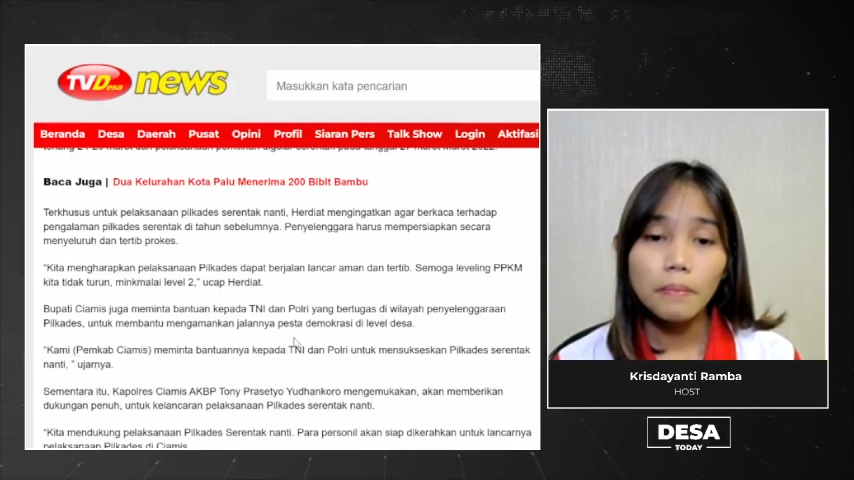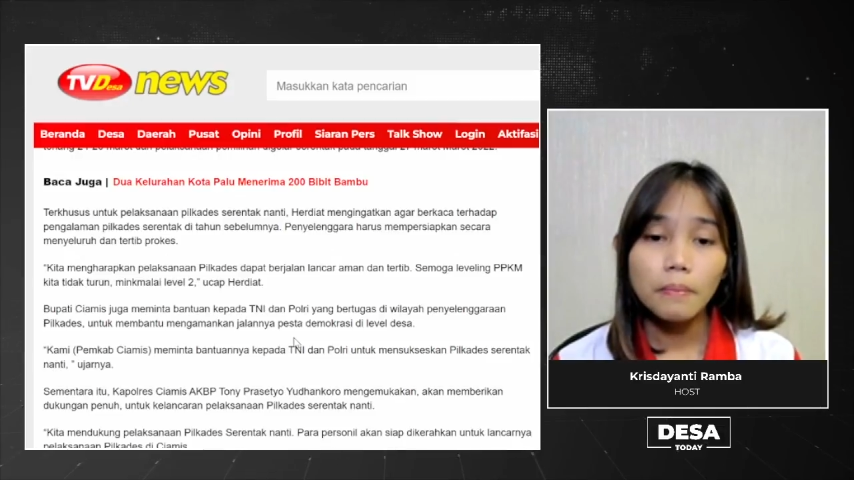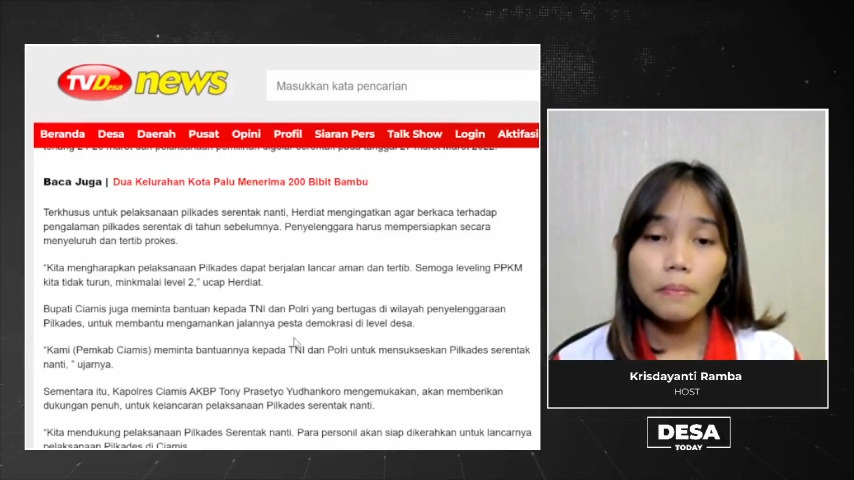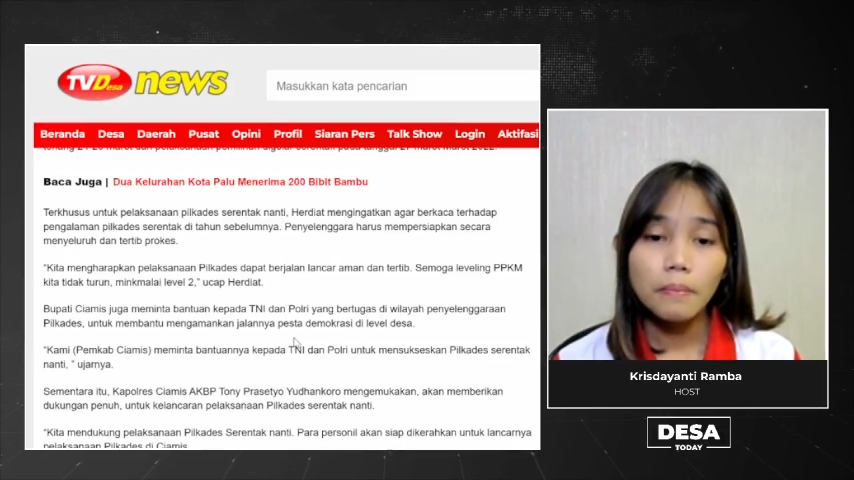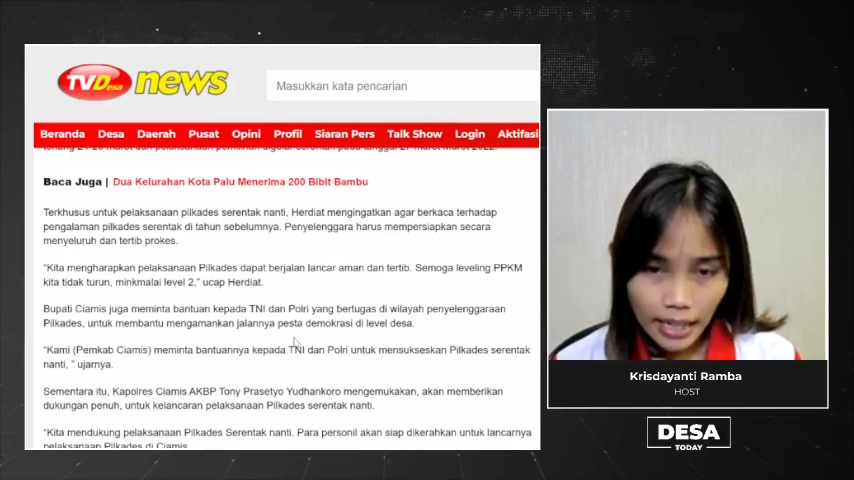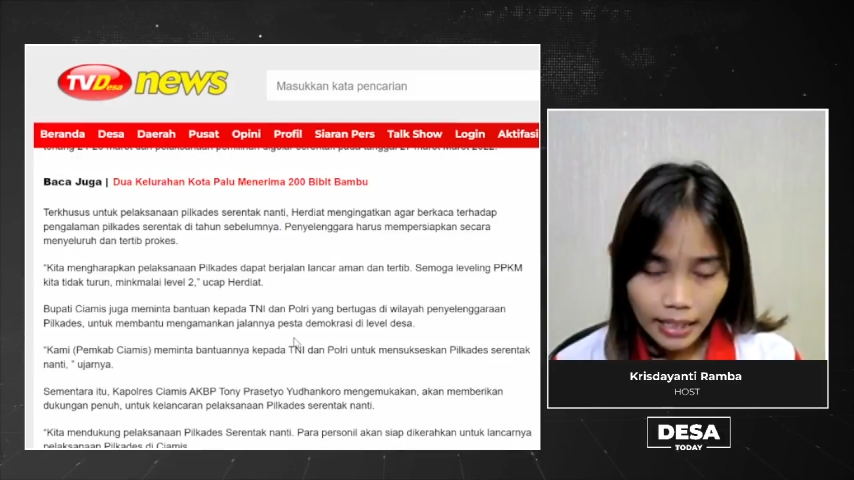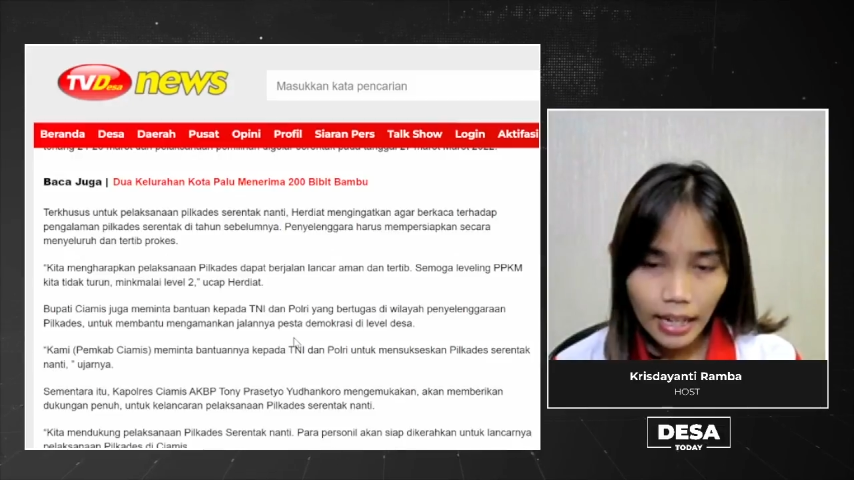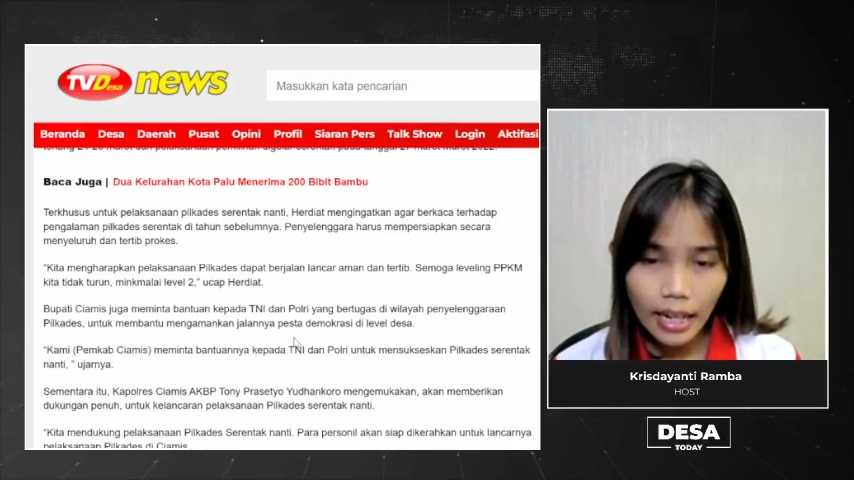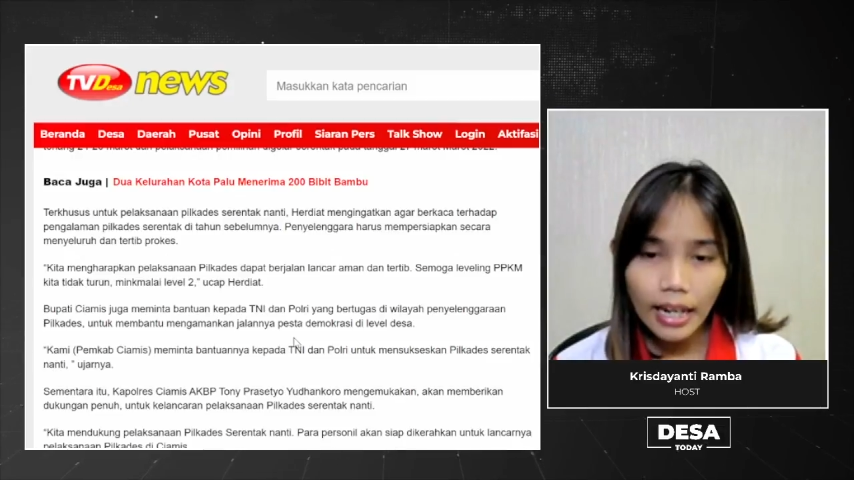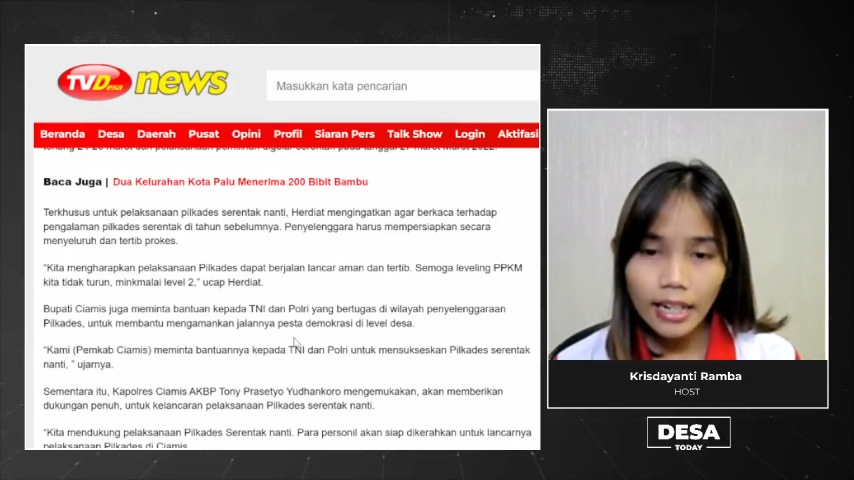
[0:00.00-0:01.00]

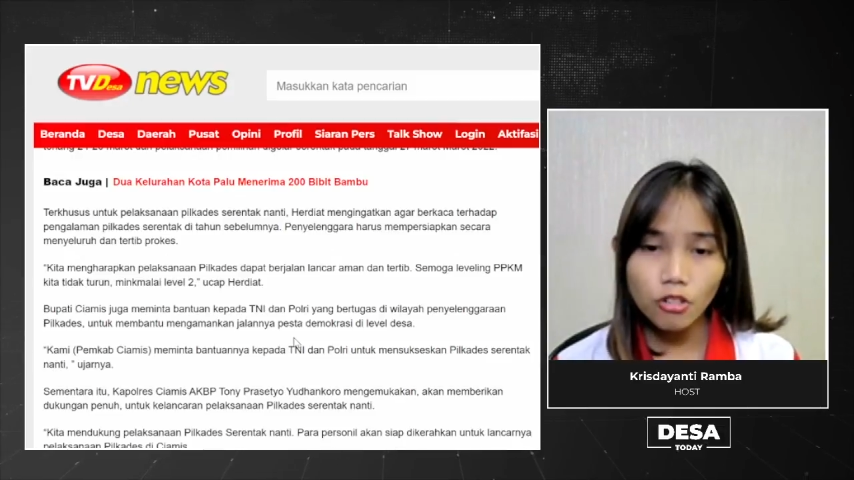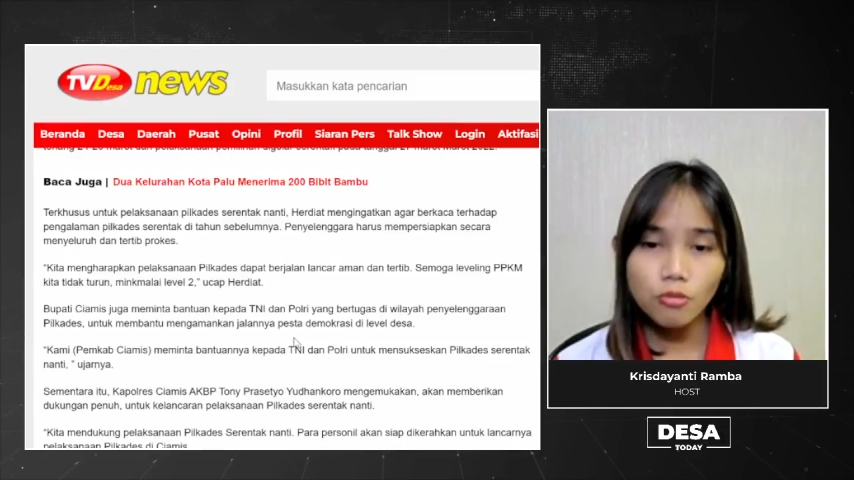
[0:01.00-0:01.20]
penyelenggara harus